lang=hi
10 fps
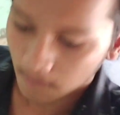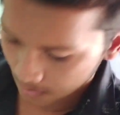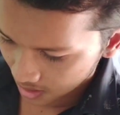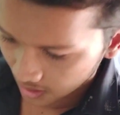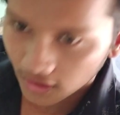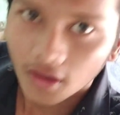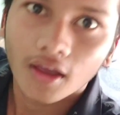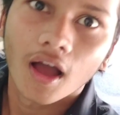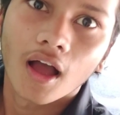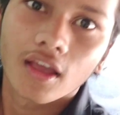मैं ये
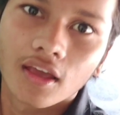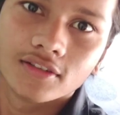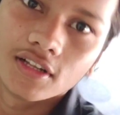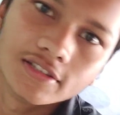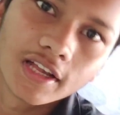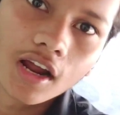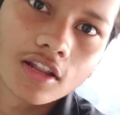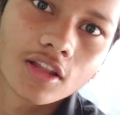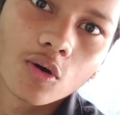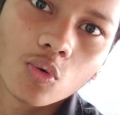खा के जल से
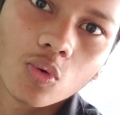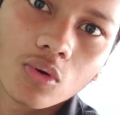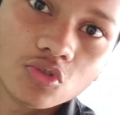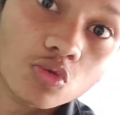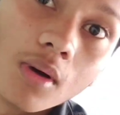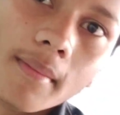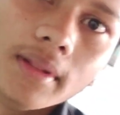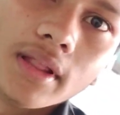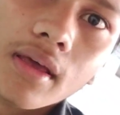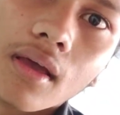करता हूँ सुबह
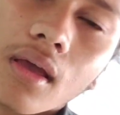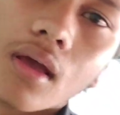मिलते हैं